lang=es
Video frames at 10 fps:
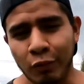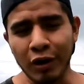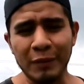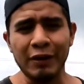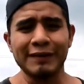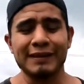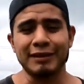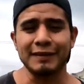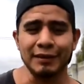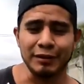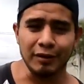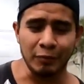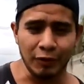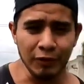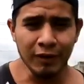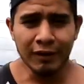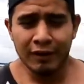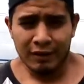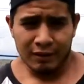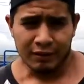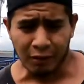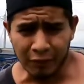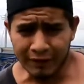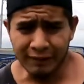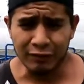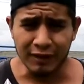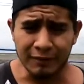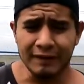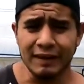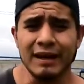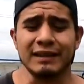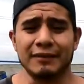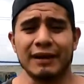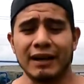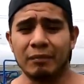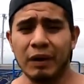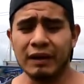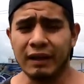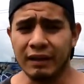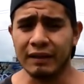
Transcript: Bueno amigos, esto ha sido todo por hoy. Recuerden suscribirse y activar la campanita,